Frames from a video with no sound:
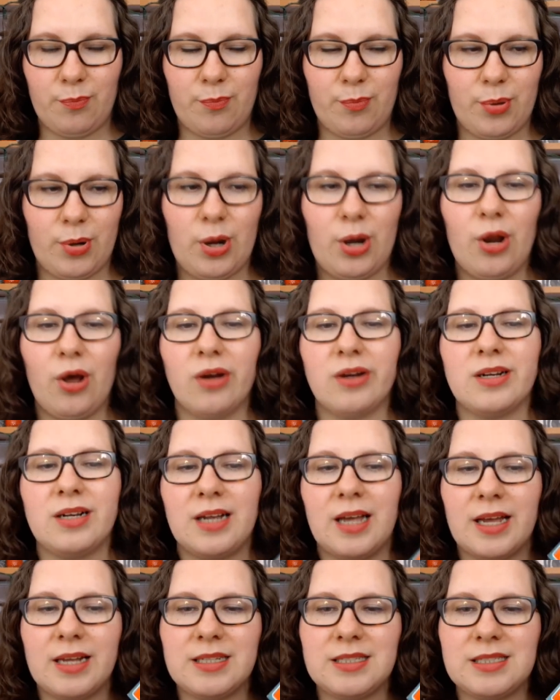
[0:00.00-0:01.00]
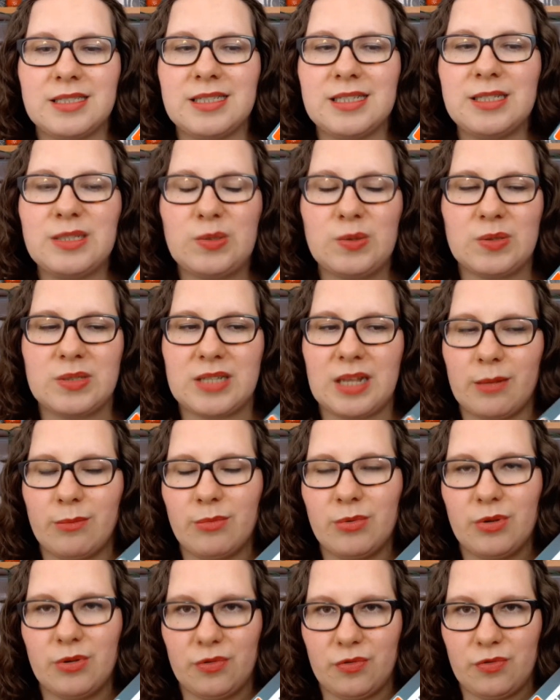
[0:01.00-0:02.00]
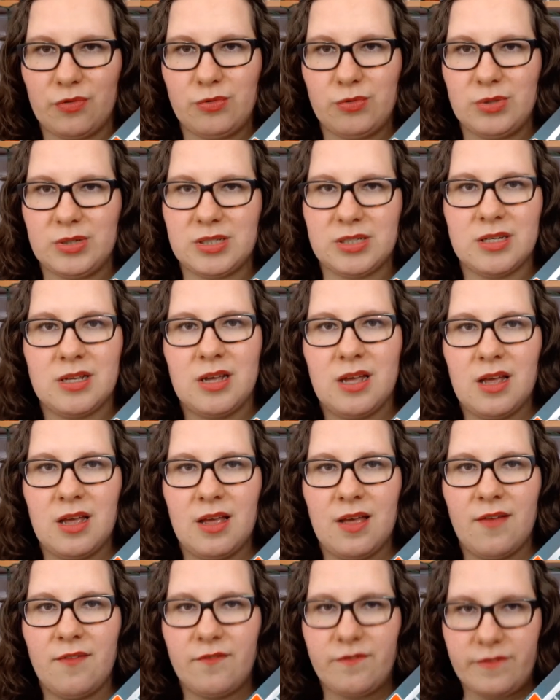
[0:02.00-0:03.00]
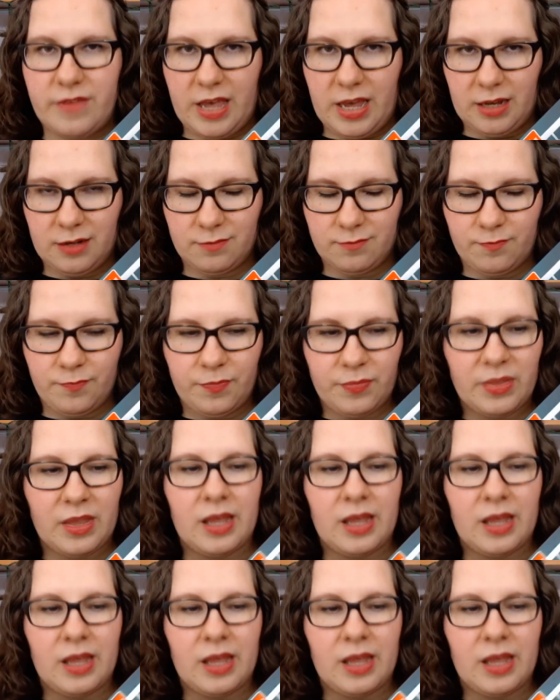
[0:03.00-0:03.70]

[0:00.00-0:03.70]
Plotlines, die zusammengeführt werden.